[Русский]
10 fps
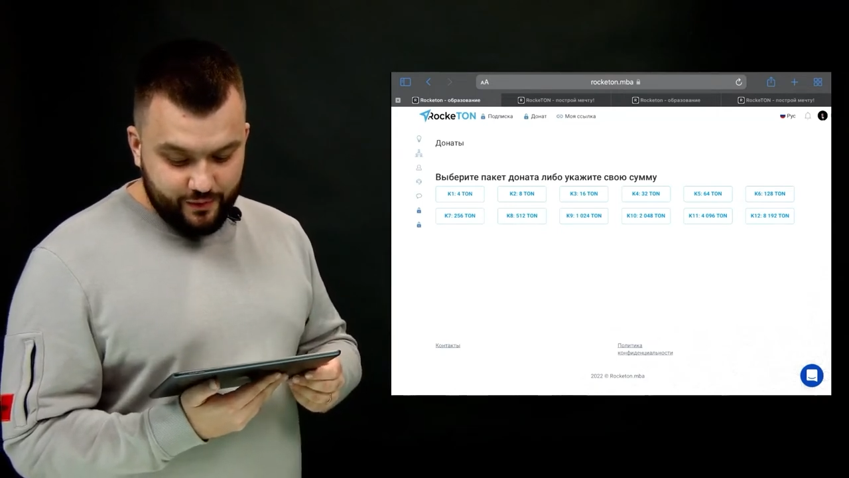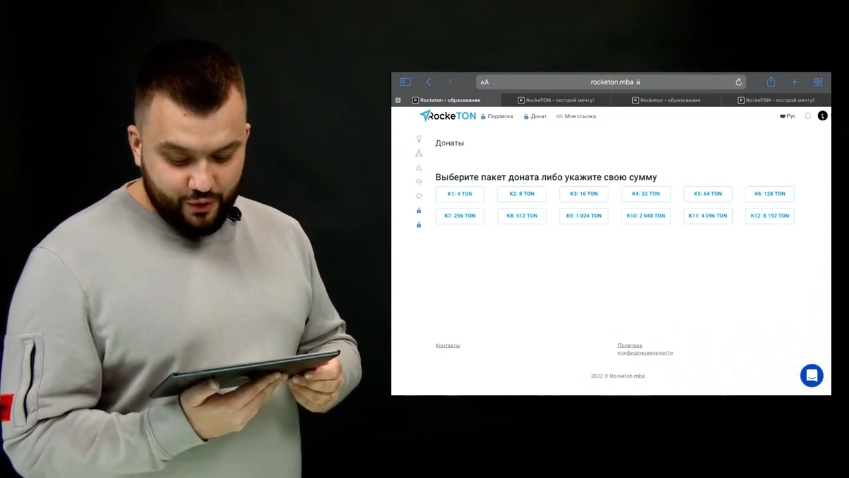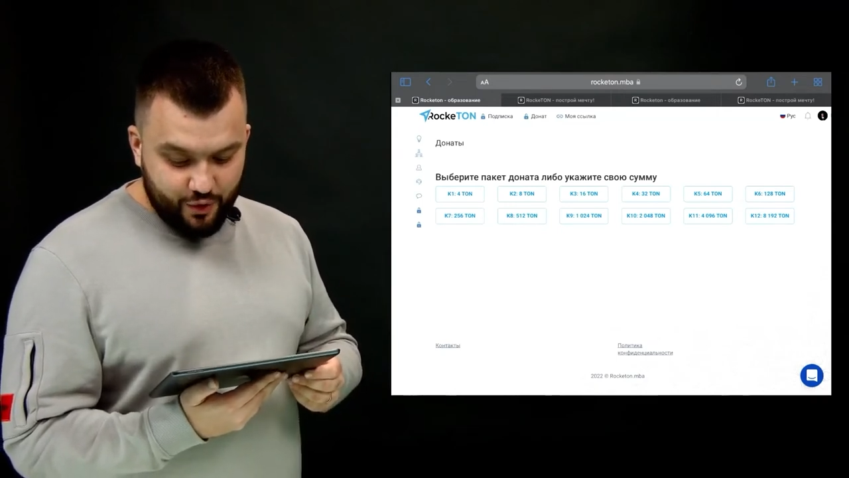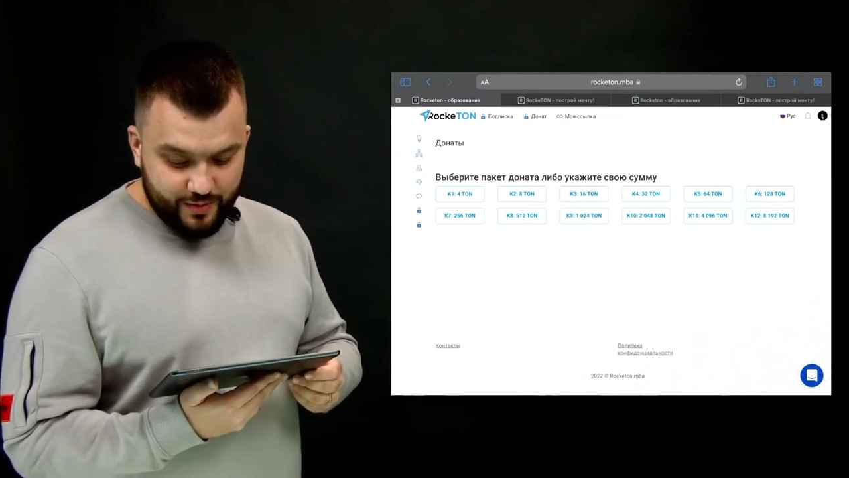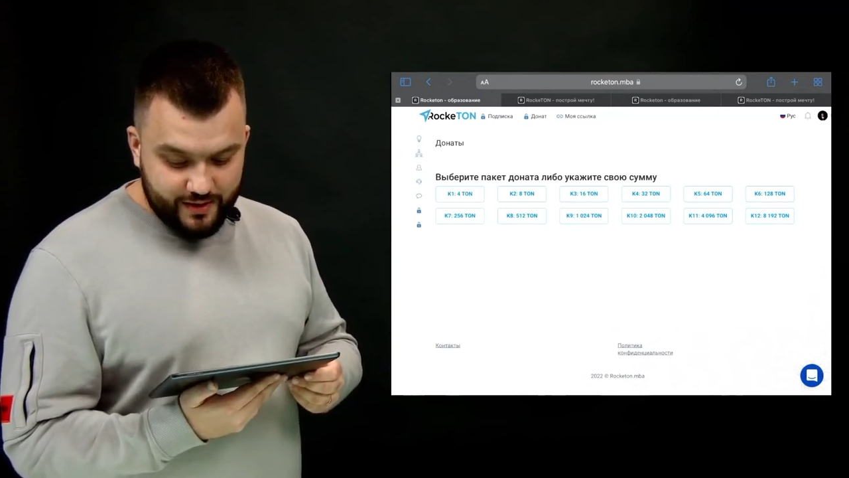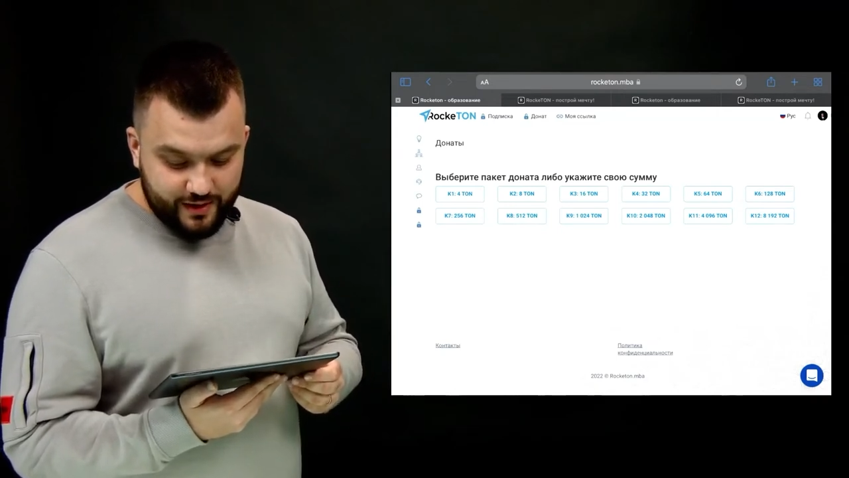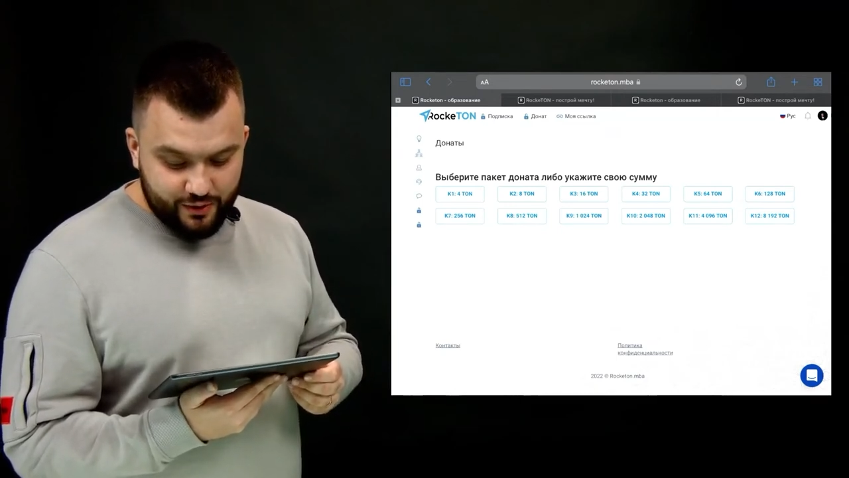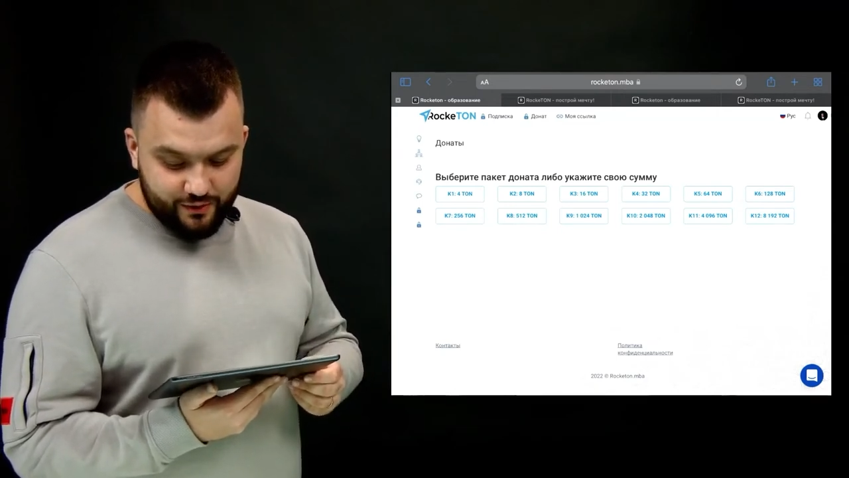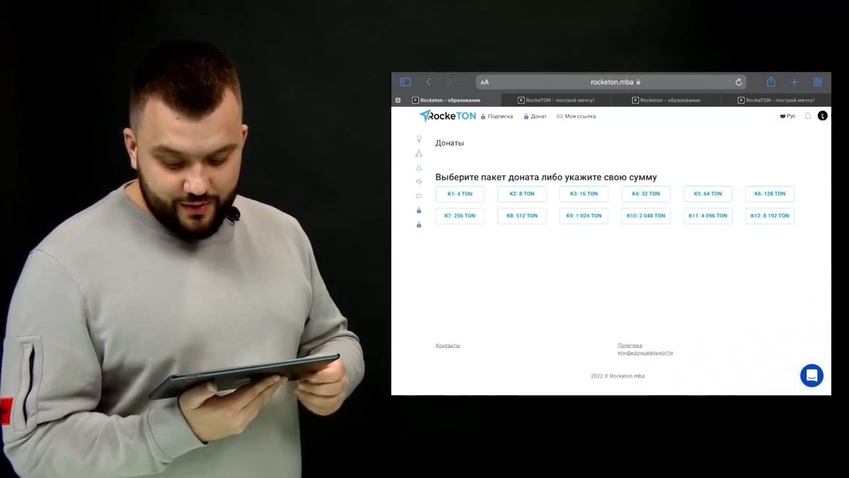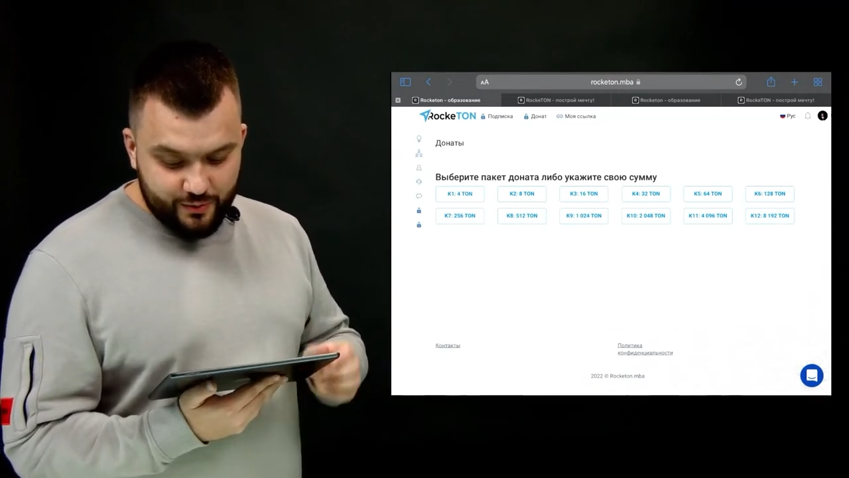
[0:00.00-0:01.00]
комнаты,
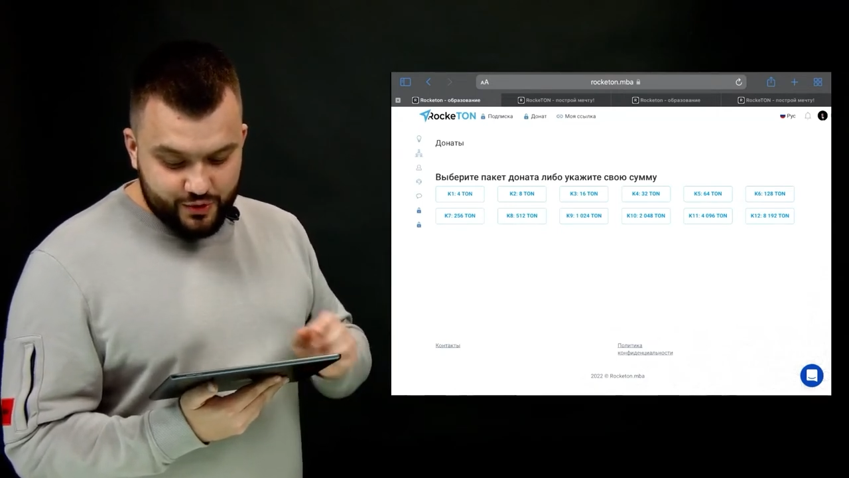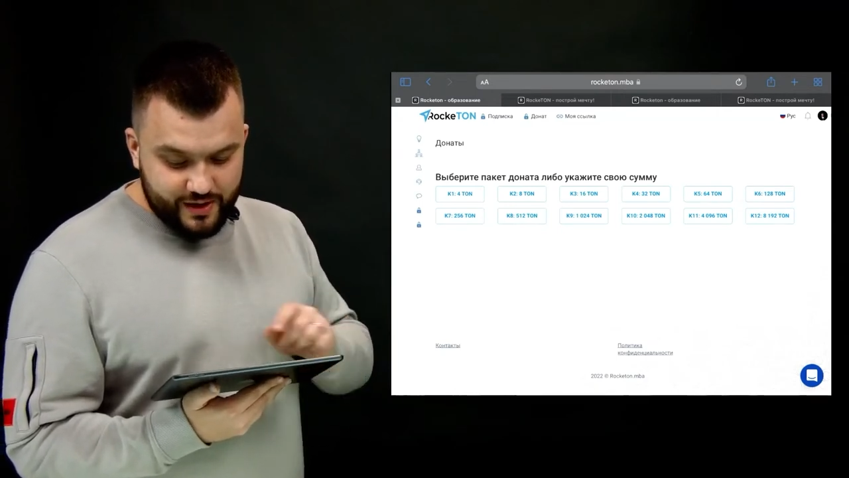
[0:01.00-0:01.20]
которые вам нужно